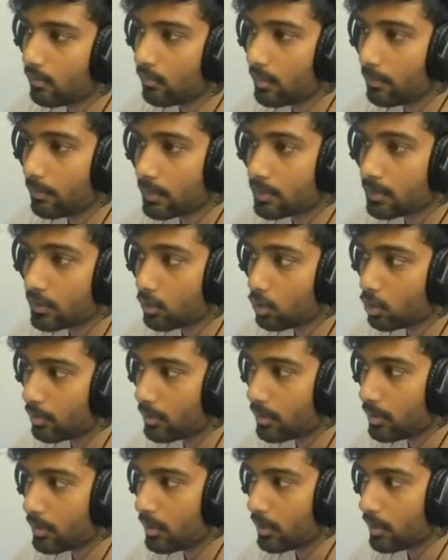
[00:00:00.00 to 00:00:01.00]
फिर बचे दो
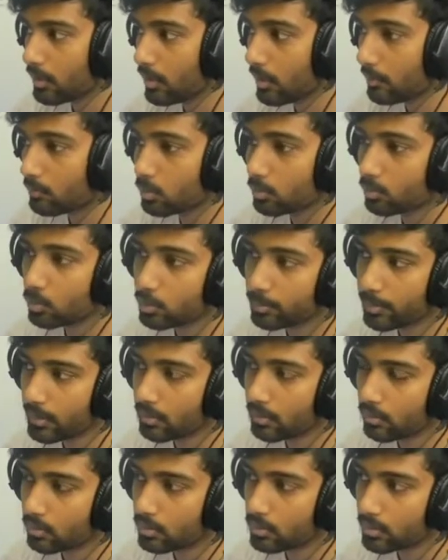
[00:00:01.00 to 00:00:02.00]
बंदे अब तुम उस
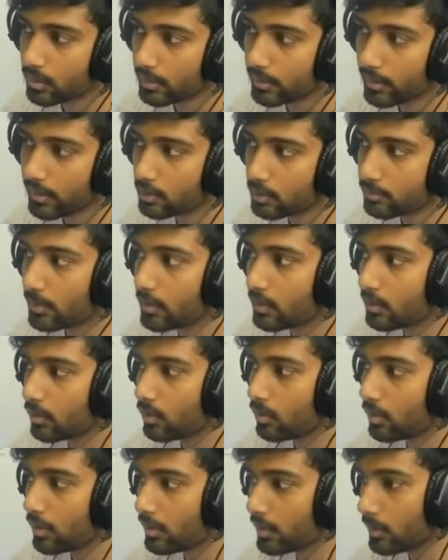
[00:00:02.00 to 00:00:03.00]
पर उससे क्या एक्सपेक्ट
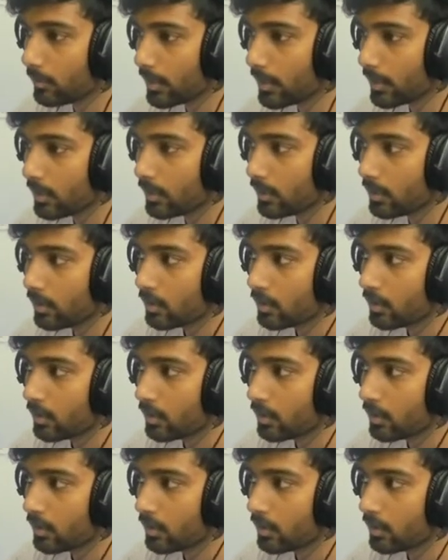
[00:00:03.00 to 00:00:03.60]
करोगे कि भाई